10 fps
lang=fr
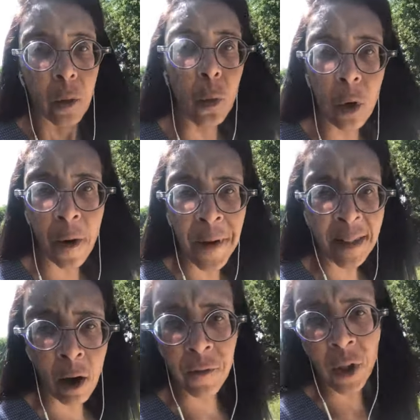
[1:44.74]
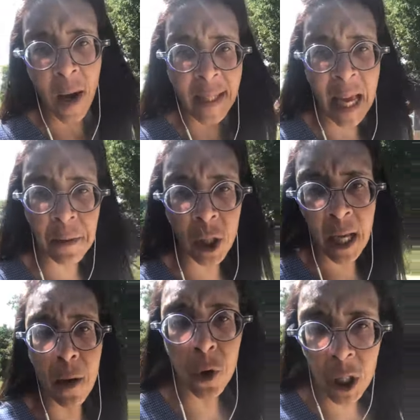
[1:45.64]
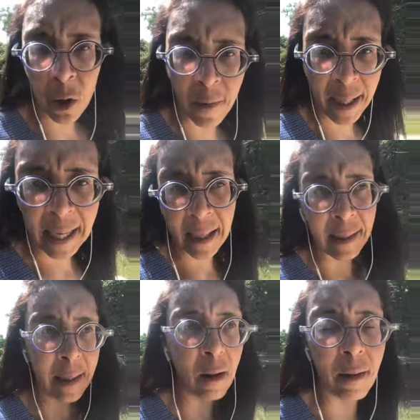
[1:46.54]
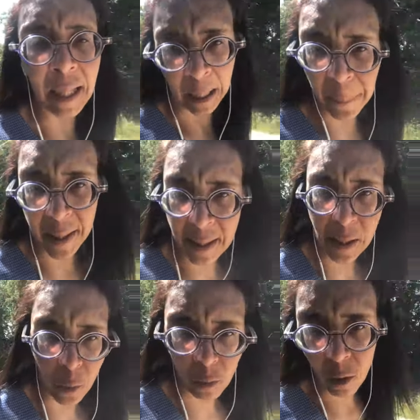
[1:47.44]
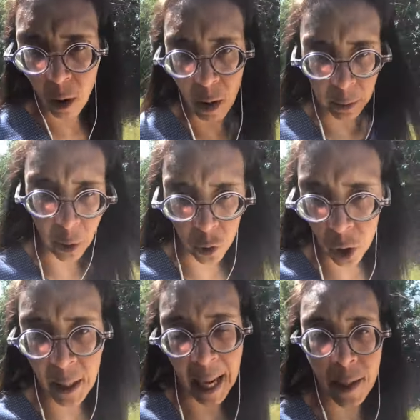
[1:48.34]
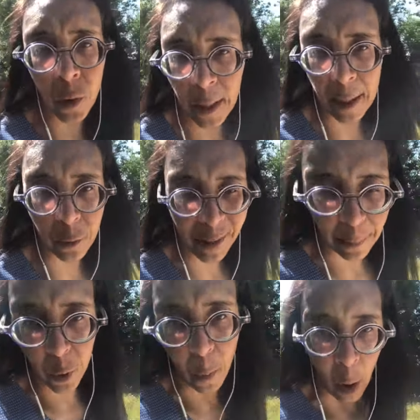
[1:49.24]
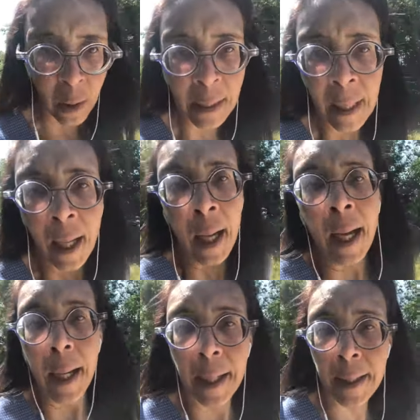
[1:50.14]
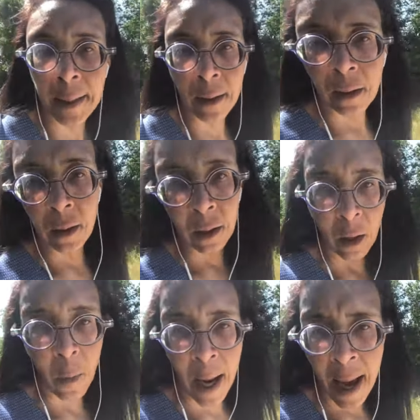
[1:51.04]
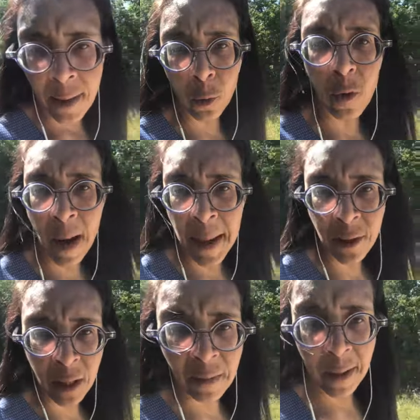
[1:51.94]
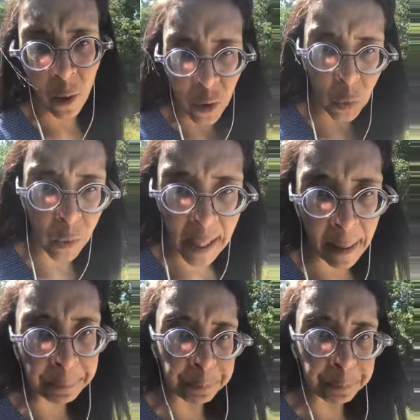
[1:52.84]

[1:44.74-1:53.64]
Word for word: Donc en fait en faisant un arbre généalogique on va regarder euh, les répétitions transgénérationnelles tout simplement. Et voilà, donc on va mettre en évidence tout ça.